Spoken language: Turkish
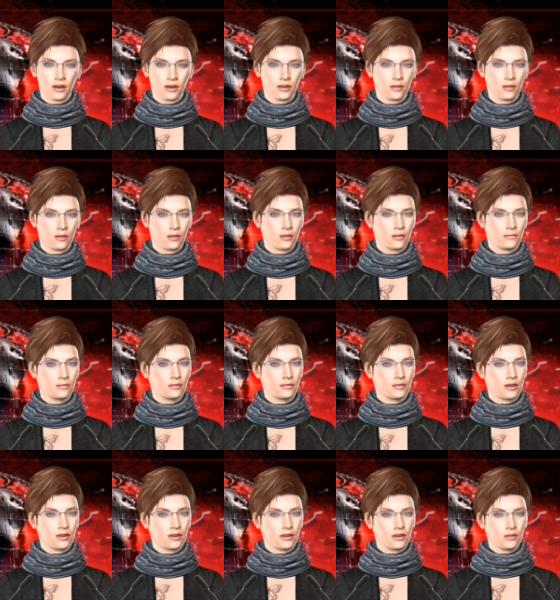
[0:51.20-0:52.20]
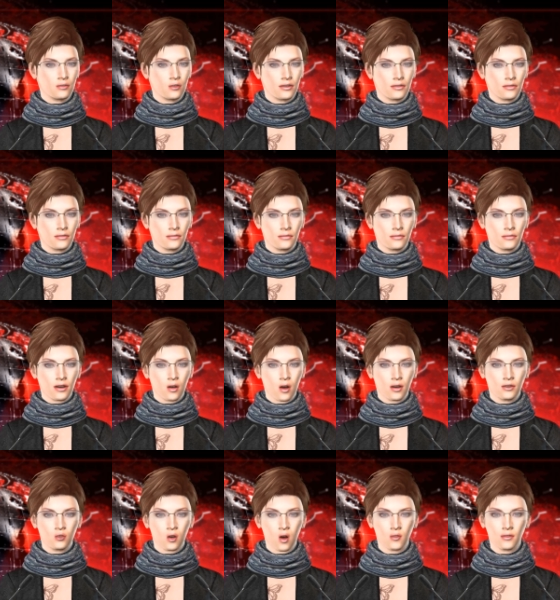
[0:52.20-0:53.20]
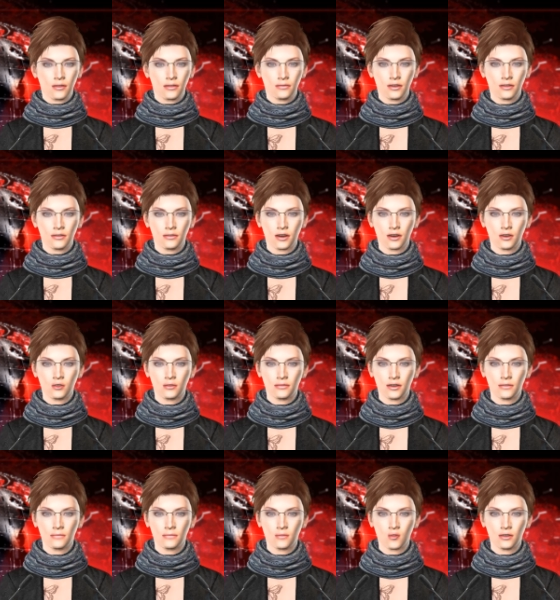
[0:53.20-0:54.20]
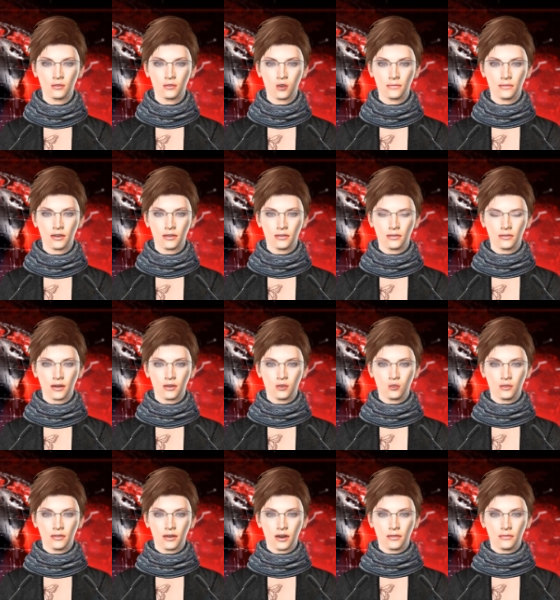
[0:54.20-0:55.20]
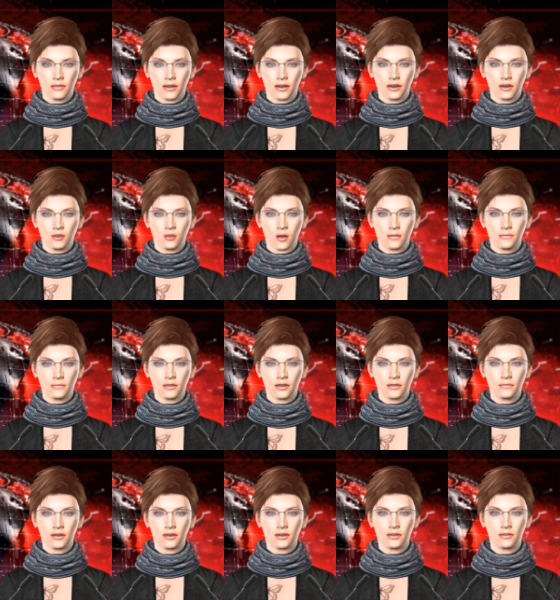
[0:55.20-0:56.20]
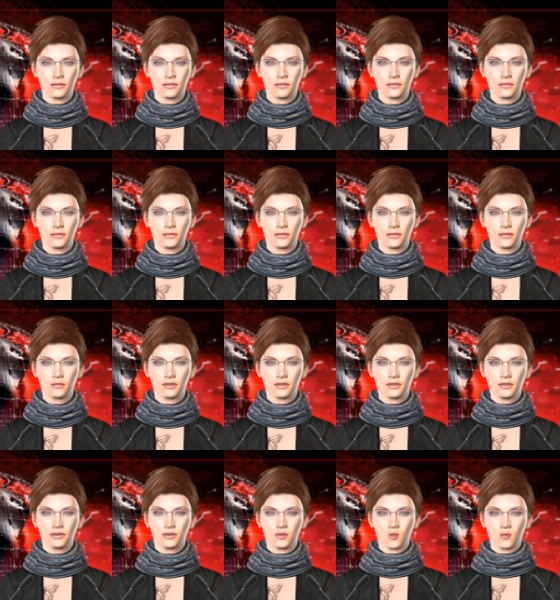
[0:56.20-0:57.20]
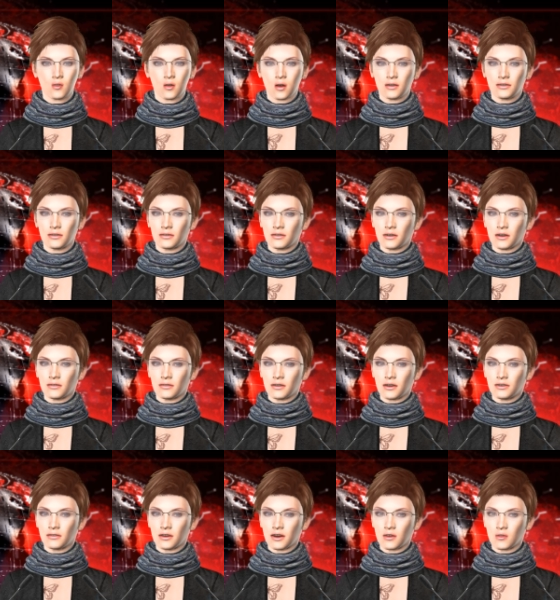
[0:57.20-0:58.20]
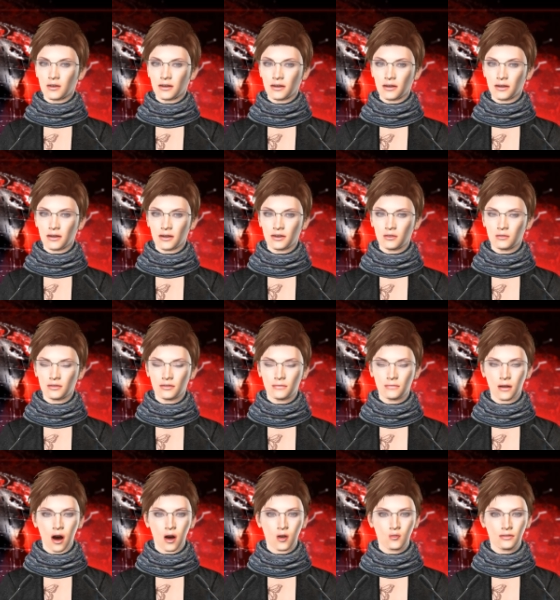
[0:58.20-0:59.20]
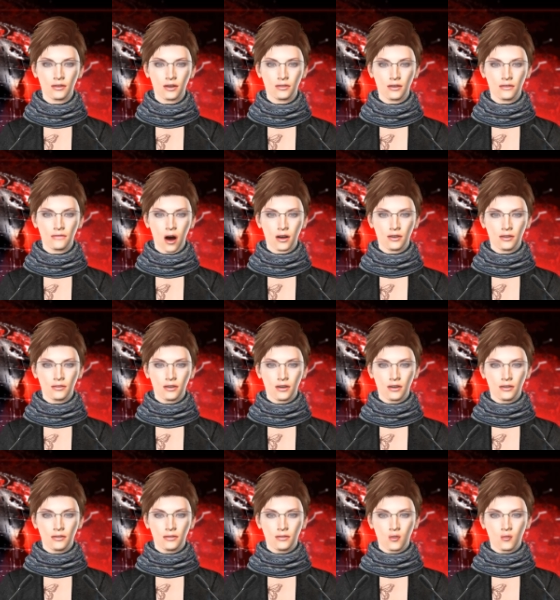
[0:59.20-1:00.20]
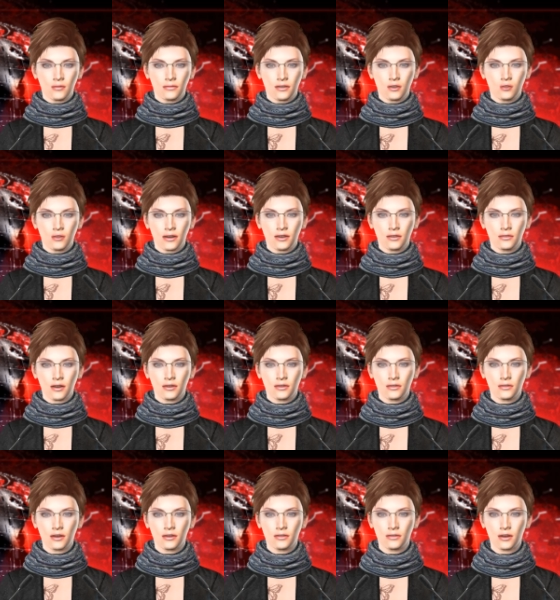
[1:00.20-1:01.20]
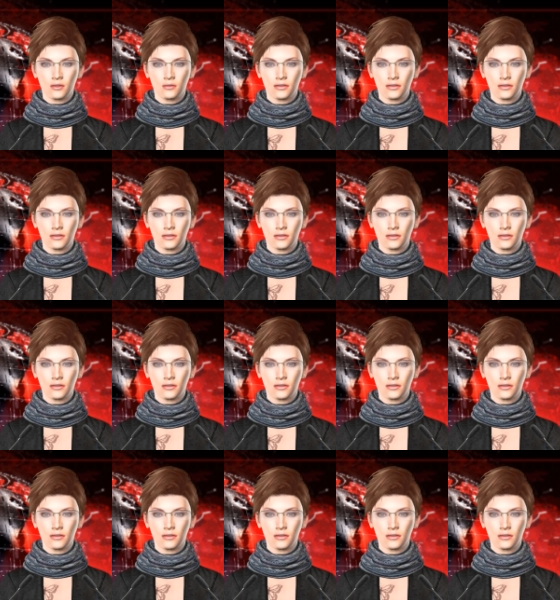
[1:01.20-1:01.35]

Selanik, Kavala, Larisa ve Girit dahil birçok habede askerlerini açan Atina yönetimi, son olarak Teselya elinde bulunan Stefanovic bölgesini Pentagon'a